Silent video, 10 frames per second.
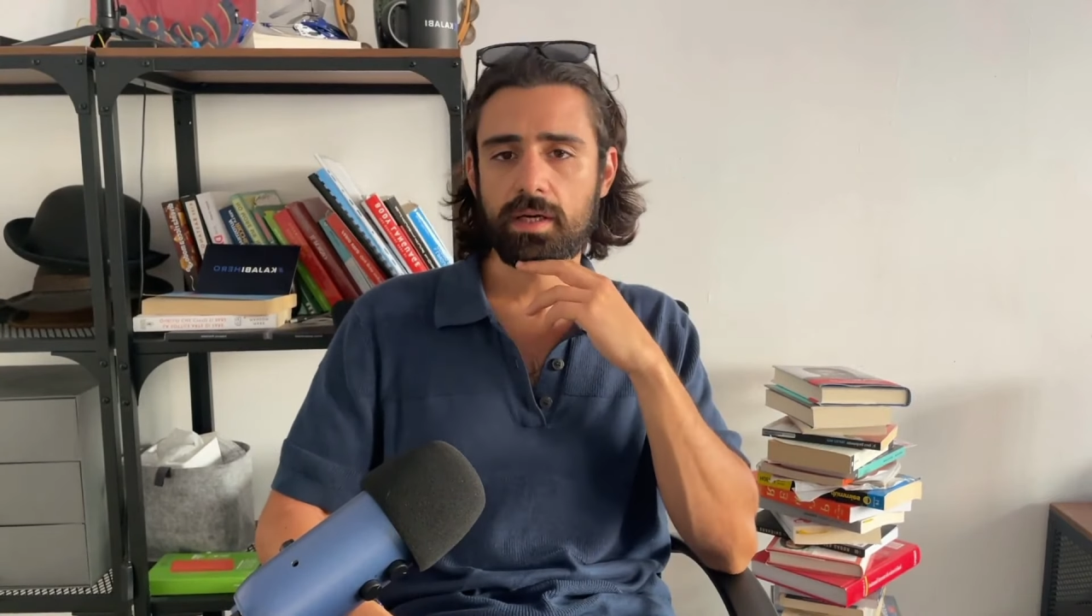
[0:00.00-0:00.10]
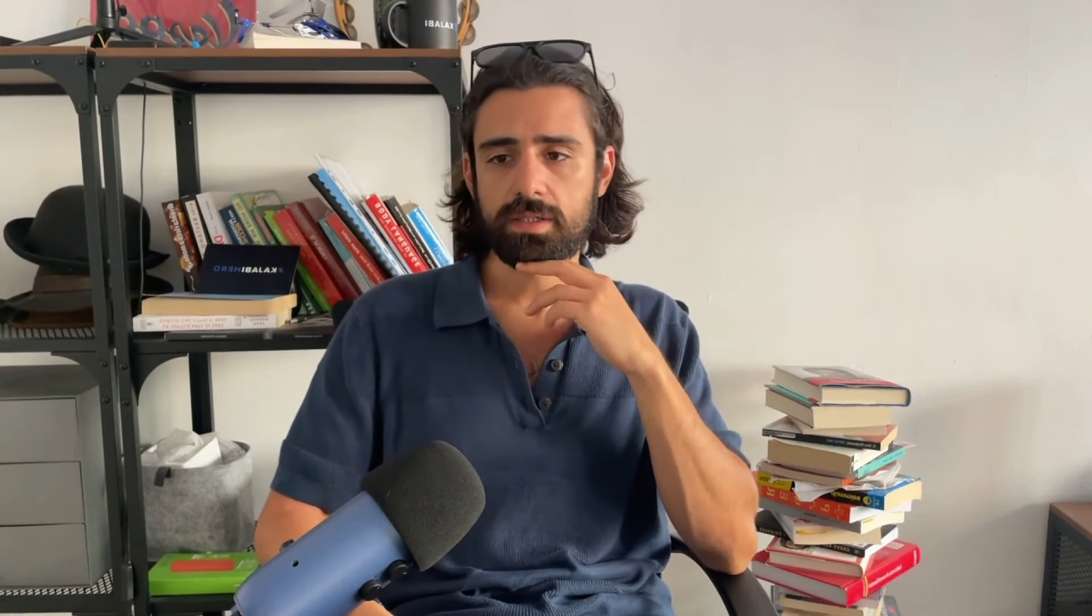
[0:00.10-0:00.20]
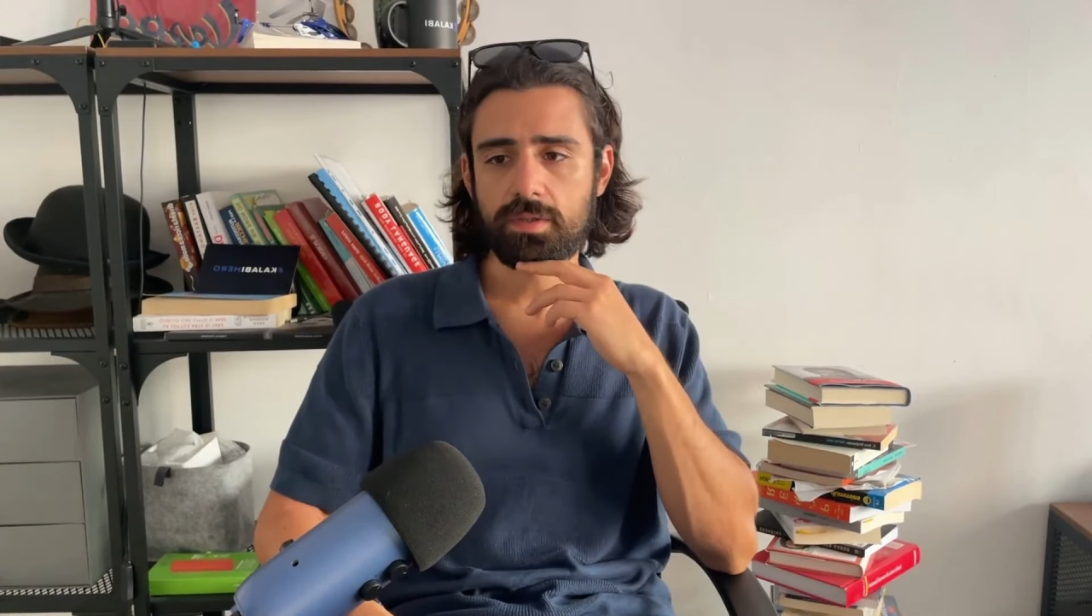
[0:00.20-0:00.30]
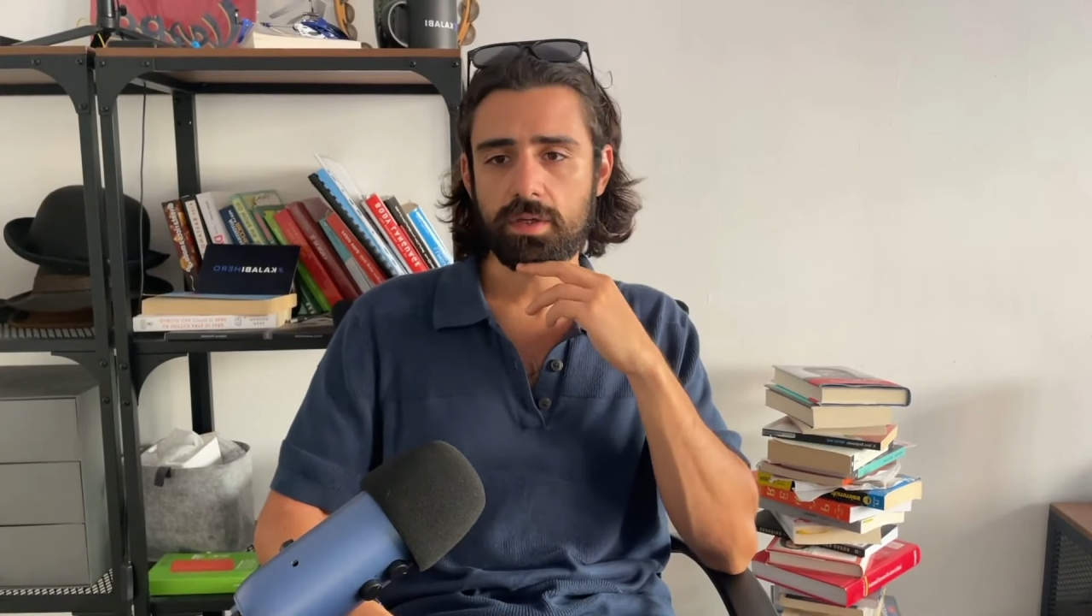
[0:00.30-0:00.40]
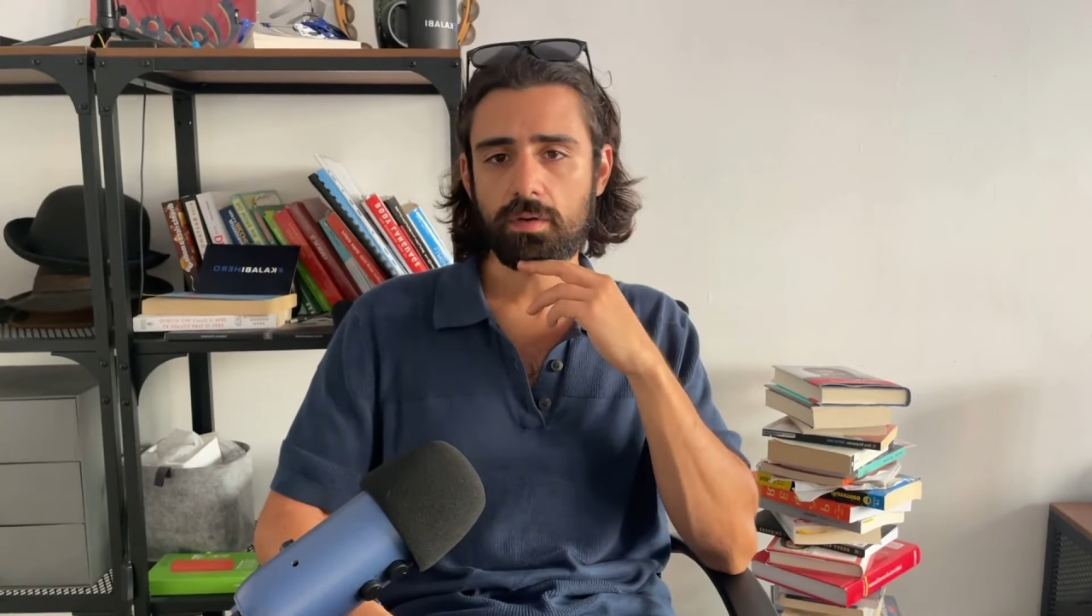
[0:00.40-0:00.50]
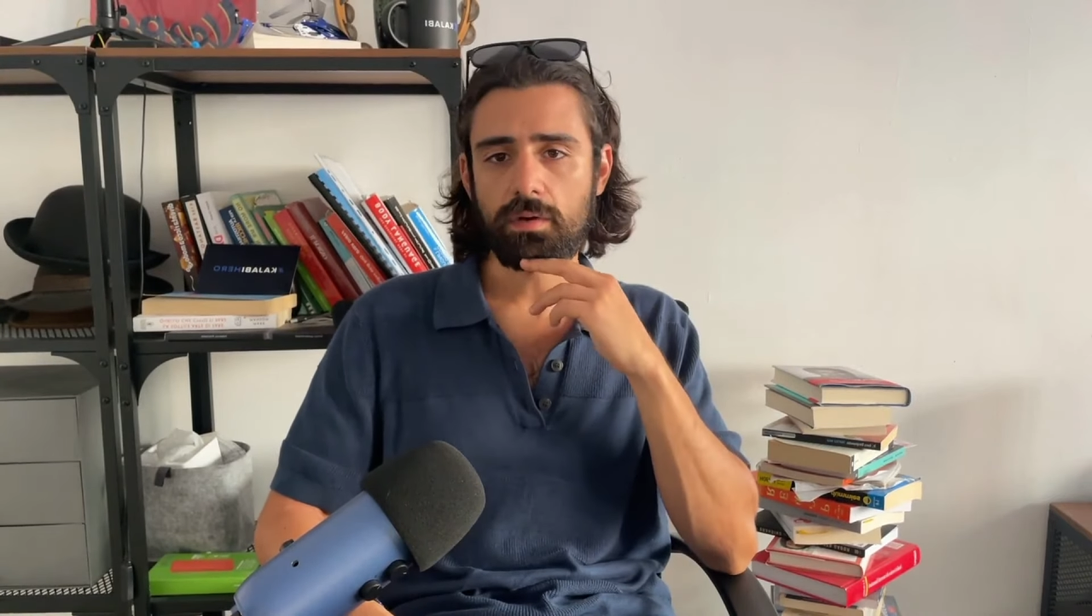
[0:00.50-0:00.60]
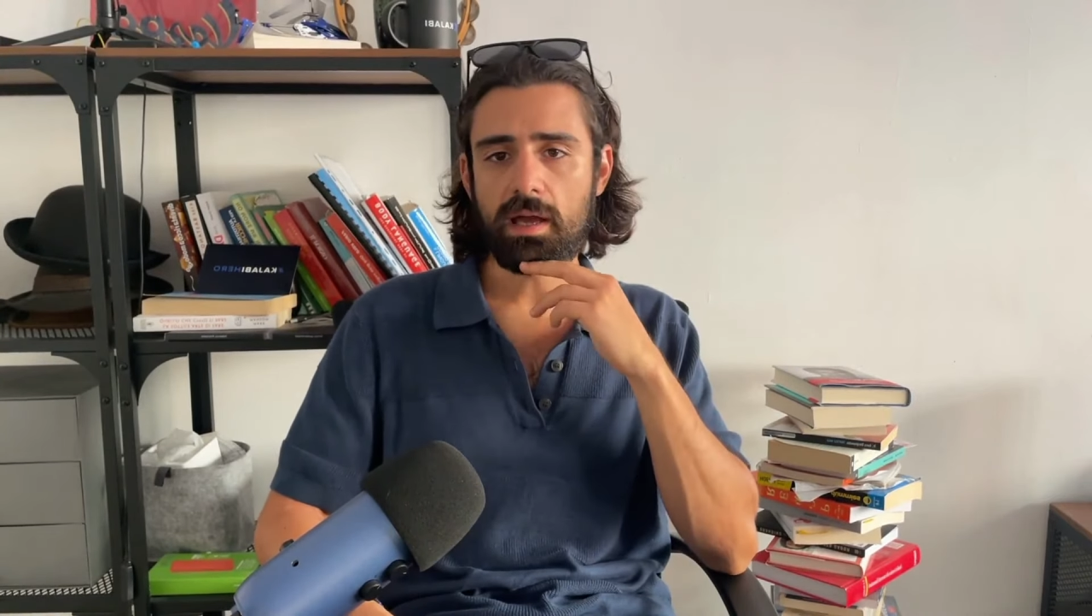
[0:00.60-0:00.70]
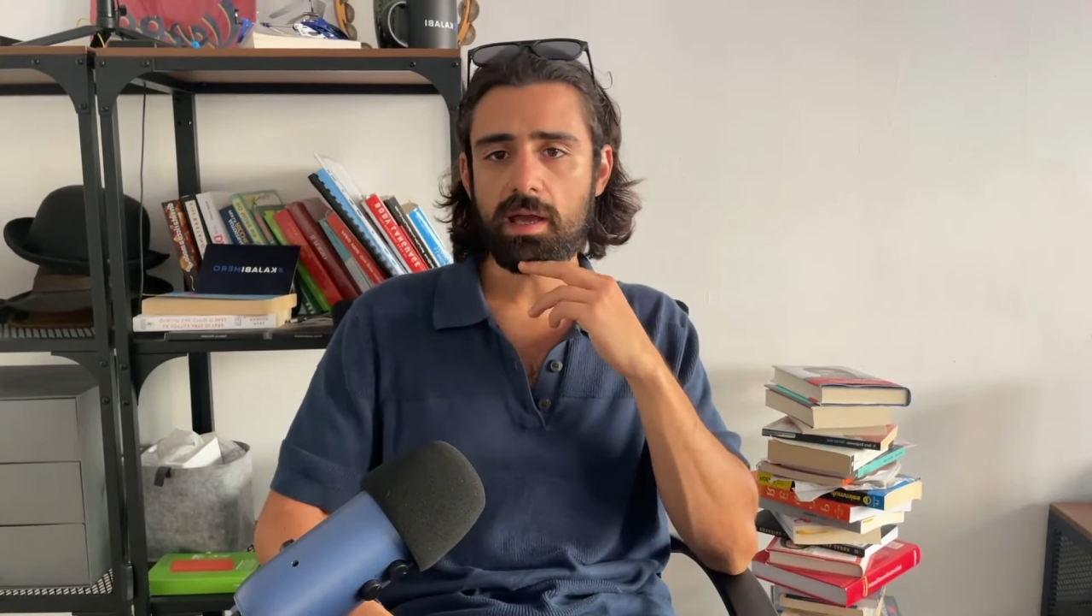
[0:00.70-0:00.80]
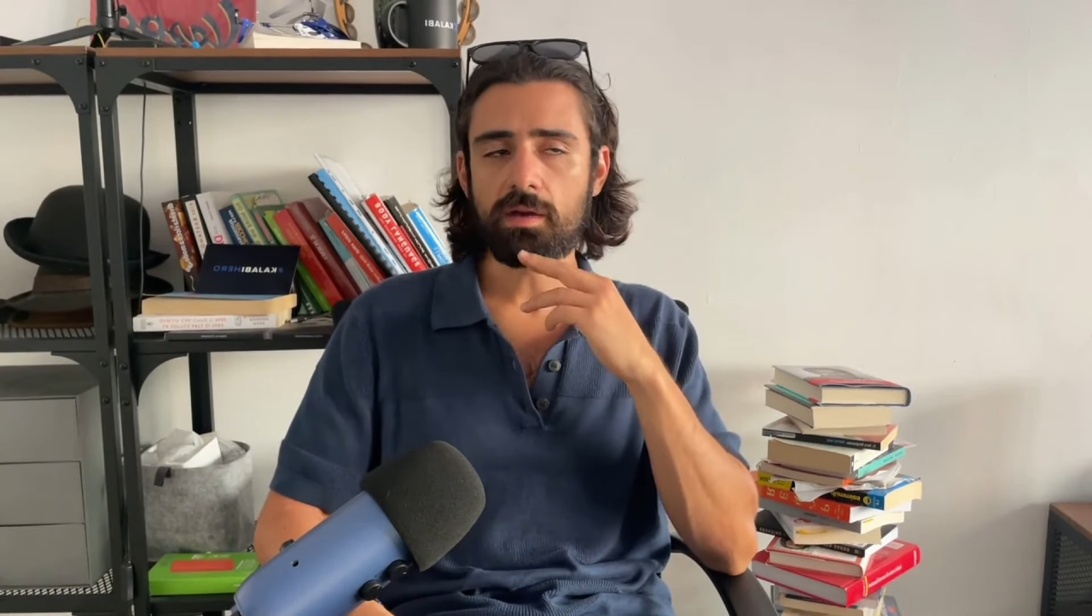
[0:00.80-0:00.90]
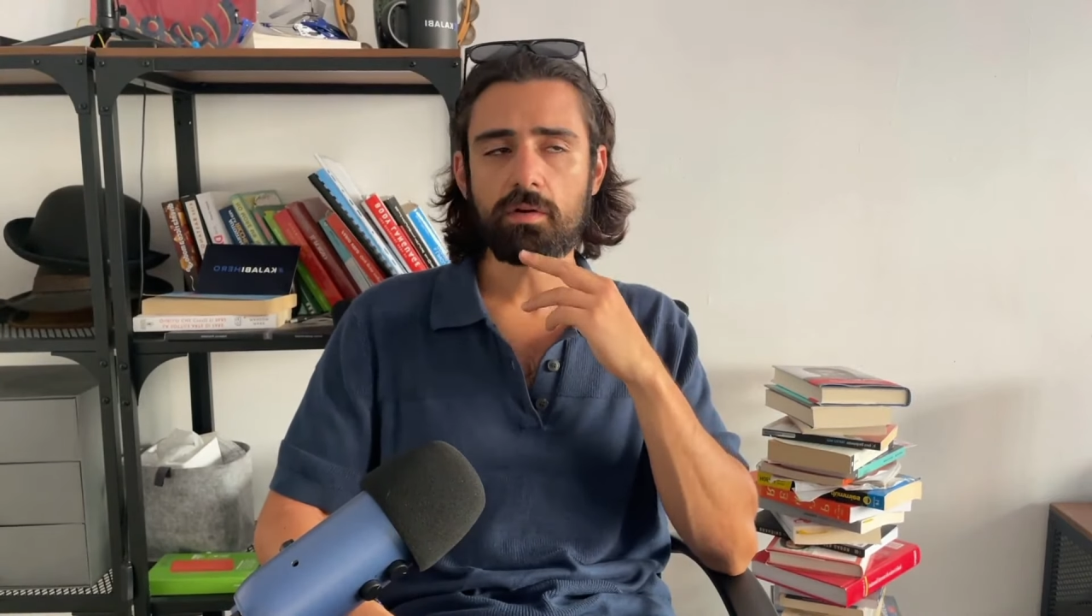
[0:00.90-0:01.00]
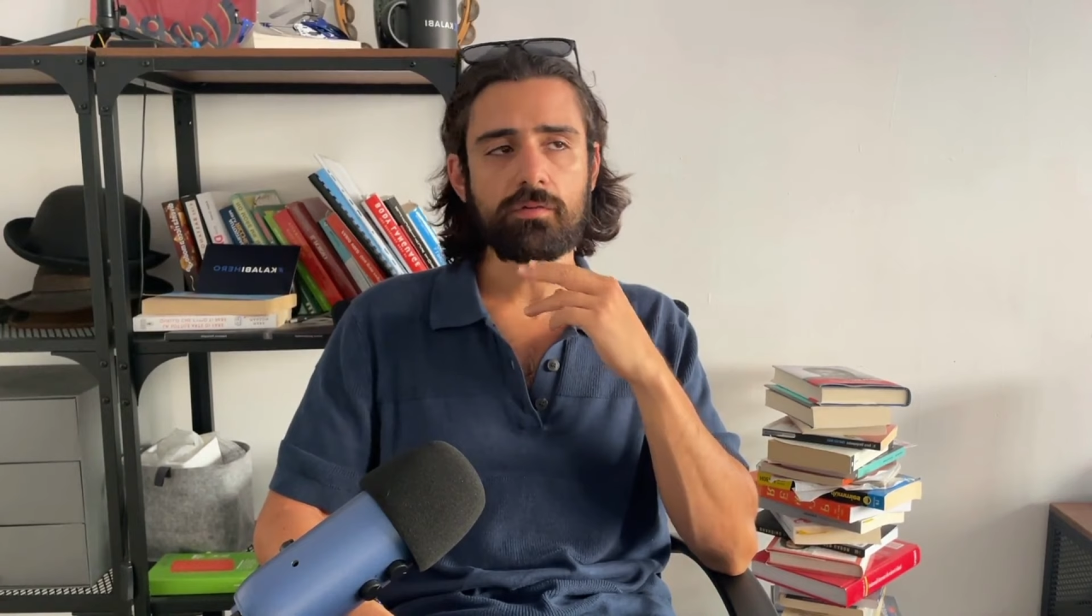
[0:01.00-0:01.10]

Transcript: relazione con lei o